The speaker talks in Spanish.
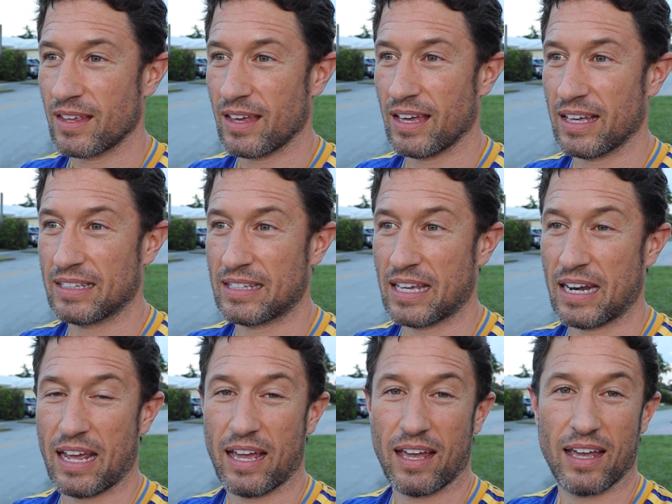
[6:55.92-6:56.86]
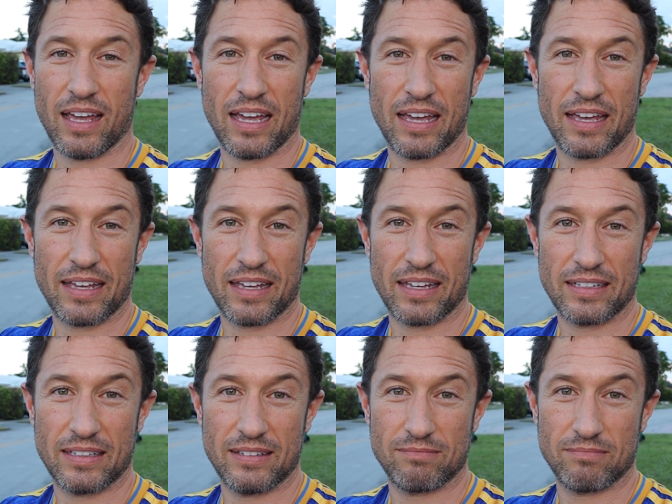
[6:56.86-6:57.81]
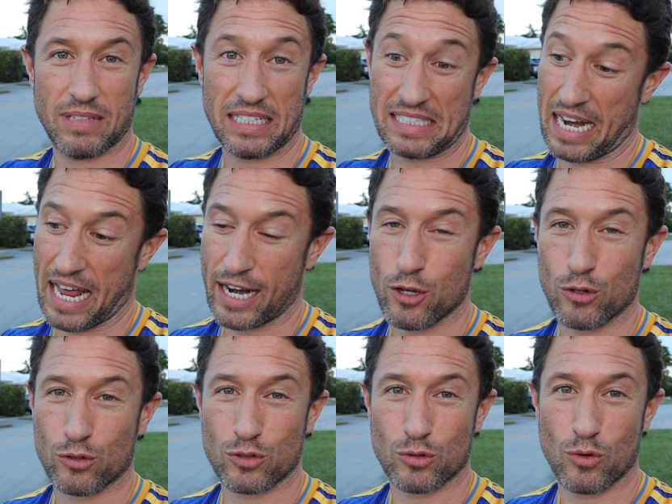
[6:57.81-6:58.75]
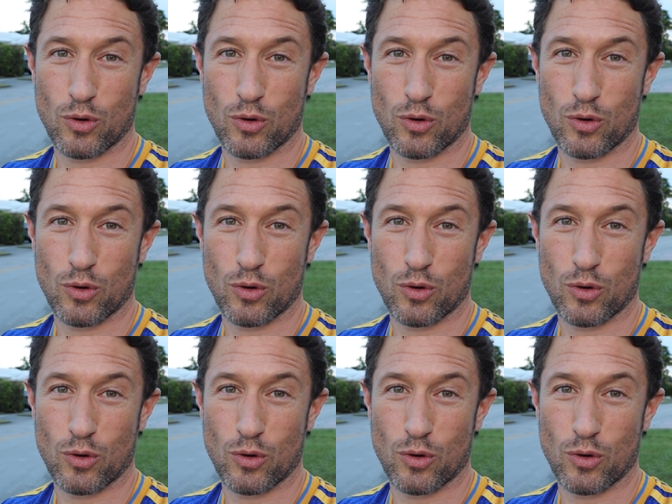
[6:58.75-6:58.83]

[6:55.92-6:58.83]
eh, tiene eh, de salarios